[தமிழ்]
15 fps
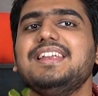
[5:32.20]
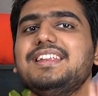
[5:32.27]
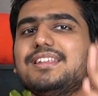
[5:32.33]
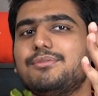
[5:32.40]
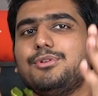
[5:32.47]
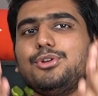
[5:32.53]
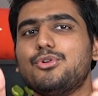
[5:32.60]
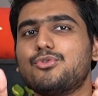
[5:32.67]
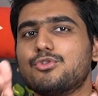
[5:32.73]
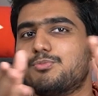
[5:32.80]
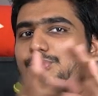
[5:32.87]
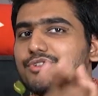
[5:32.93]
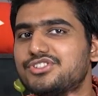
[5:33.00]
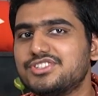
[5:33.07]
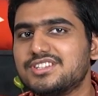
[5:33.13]
அண்ட் இந்த வீடியோ
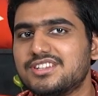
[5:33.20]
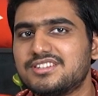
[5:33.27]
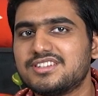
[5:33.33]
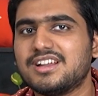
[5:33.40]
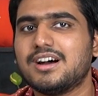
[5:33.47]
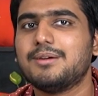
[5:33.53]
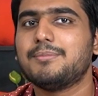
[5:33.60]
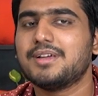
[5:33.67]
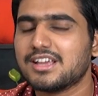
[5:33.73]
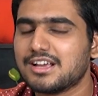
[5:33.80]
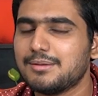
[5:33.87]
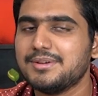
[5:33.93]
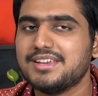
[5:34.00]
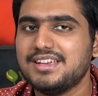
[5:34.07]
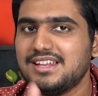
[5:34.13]
உங்களுக்கு பிடிச்சிருந்துச்சுன்னா
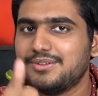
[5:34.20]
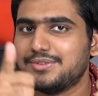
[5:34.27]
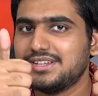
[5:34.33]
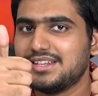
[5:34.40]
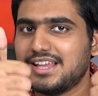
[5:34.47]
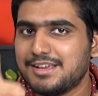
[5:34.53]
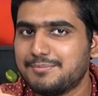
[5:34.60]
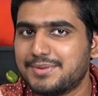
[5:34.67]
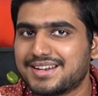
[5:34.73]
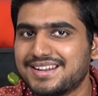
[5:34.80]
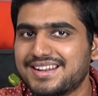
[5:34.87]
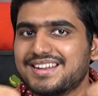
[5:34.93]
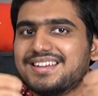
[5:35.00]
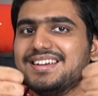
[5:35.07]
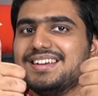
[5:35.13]
மறக்காமல் கீழே வந்து லைக்
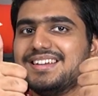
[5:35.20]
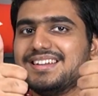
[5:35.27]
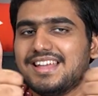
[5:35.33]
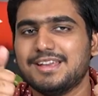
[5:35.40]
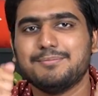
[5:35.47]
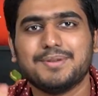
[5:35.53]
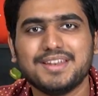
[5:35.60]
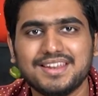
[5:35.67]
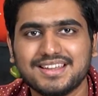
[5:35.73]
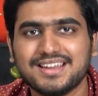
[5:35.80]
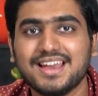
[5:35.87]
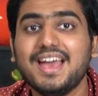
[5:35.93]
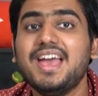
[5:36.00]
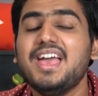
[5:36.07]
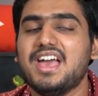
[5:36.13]
பட்டன் இருக்குது லைக்
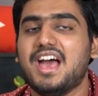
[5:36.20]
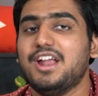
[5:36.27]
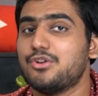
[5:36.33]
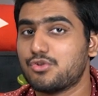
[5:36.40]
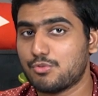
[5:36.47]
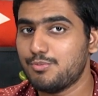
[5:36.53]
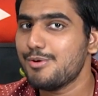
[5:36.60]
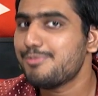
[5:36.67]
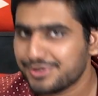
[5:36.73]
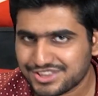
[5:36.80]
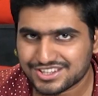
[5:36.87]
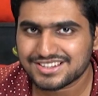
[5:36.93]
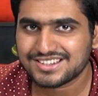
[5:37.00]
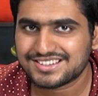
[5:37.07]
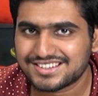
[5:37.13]
பண்ணிடுங்க அண்ட் ரொம்ப
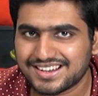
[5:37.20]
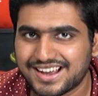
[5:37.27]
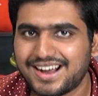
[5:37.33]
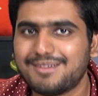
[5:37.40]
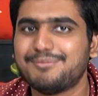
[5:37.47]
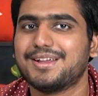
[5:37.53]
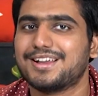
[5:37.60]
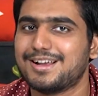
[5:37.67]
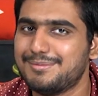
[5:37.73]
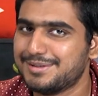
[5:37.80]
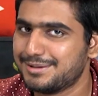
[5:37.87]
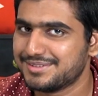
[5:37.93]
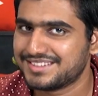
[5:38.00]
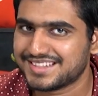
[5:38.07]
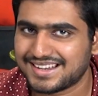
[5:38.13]
பிடிச்சிருந்துச்சுன்னா
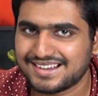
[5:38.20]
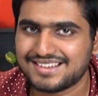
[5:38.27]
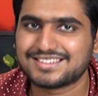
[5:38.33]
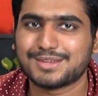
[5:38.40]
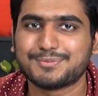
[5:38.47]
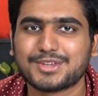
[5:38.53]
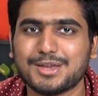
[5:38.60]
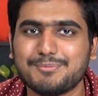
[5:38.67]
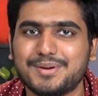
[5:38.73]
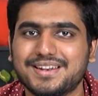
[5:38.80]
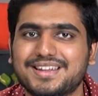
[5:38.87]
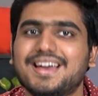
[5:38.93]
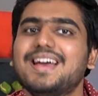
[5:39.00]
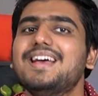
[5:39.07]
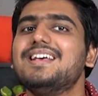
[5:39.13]
மறக்காமல் நம்ம சேனலை சப்ஸ்கிரைப்
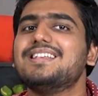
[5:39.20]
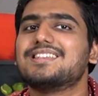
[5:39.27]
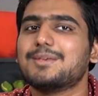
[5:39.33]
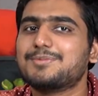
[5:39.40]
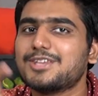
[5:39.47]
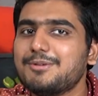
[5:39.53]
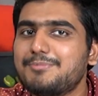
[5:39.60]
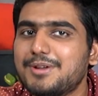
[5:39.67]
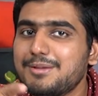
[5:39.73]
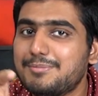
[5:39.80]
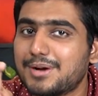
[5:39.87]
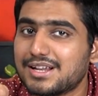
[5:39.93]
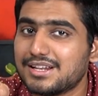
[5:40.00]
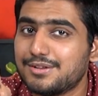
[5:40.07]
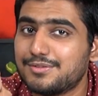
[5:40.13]
பண்ணுங்கள் சப்ஸ்கிரைப் பண்ணி
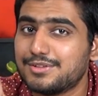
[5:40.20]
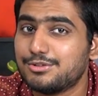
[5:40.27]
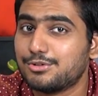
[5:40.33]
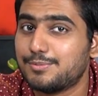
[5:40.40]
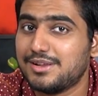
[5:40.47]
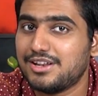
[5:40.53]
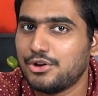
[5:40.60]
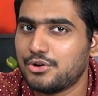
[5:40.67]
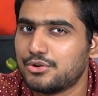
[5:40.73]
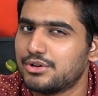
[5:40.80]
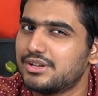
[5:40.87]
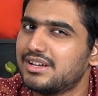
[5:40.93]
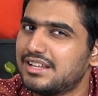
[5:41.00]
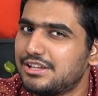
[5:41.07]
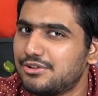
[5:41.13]
பக்கத்தில் வந்து ஒரு பெல் ஐக்கான்
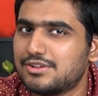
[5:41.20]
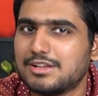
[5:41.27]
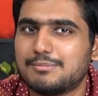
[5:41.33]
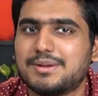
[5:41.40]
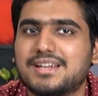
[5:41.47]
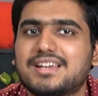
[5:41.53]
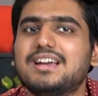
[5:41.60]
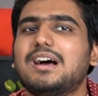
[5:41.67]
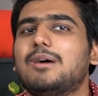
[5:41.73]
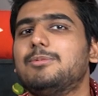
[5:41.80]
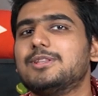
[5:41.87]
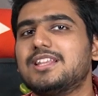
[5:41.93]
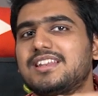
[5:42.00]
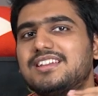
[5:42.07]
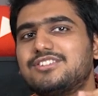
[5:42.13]
இருக்குது அதையும் கிளிக் பண்ணுங்கள்
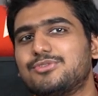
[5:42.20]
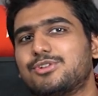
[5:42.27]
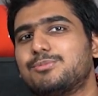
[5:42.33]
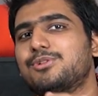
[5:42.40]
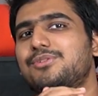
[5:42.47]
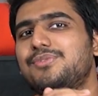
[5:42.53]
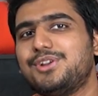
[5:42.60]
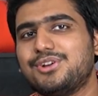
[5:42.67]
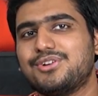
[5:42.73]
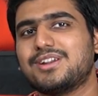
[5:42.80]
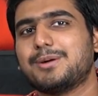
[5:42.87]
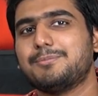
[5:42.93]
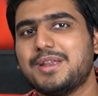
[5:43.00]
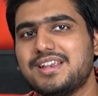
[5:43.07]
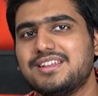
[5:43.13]
அப்போ தான் நெக்ஸ்ட் வர போகிற
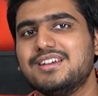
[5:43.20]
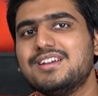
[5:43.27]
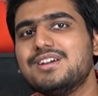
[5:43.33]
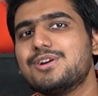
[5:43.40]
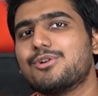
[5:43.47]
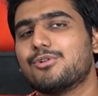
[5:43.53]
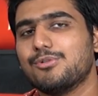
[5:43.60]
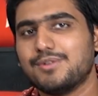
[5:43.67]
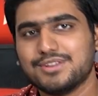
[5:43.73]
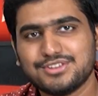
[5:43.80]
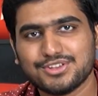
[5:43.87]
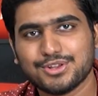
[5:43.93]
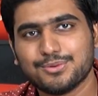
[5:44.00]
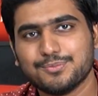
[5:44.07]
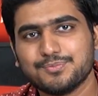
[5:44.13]
வீடியோக்கான அப்டேட் உங்களுக்கு
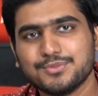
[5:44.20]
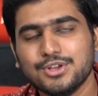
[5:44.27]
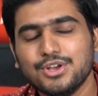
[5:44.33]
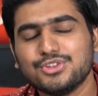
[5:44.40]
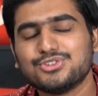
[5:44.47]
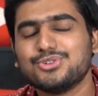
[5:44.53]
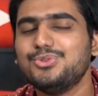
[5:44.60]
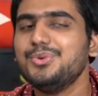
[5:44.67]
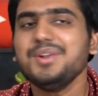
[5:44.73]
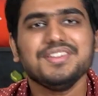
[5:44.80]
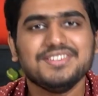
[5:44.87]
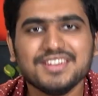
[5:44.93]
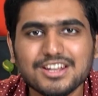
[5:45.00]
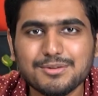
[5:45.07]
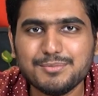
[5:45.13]
வந்து சேரும் ஸோ கூடிய
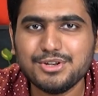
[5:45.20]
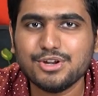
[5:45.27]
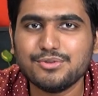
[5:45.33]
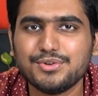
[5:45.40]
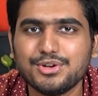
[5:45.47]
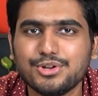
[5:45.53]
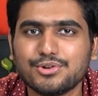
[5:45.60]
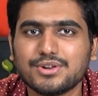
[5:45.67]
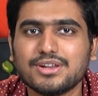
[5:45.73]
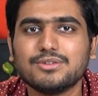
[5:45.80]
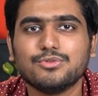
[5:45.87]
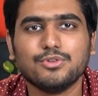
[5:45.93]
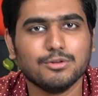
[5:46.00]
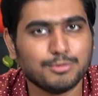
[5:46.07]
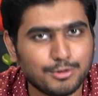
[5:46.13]
சீக்கிரம் இன்னொரு வீடியோடன்
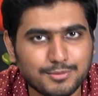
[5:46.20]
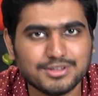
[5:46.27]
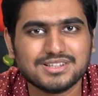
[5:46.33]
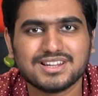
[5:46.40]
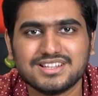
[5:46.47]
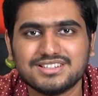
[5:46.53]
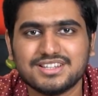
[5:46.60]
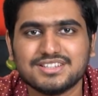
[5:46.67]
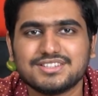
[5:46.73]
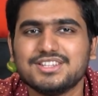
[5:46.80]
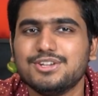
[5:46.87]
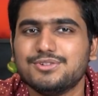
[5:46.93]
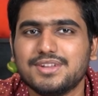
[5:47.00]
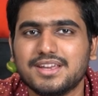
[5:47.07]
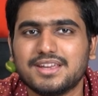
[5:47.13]
உங்கள் முகமது ராஜா
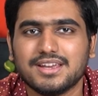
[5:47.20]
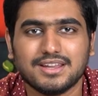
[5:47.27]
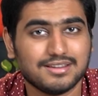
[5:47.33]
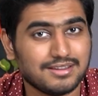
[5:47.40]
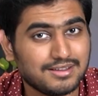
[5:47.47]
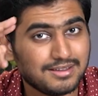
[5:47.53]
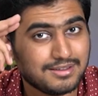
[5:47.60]
சி யூ டேக் கேர்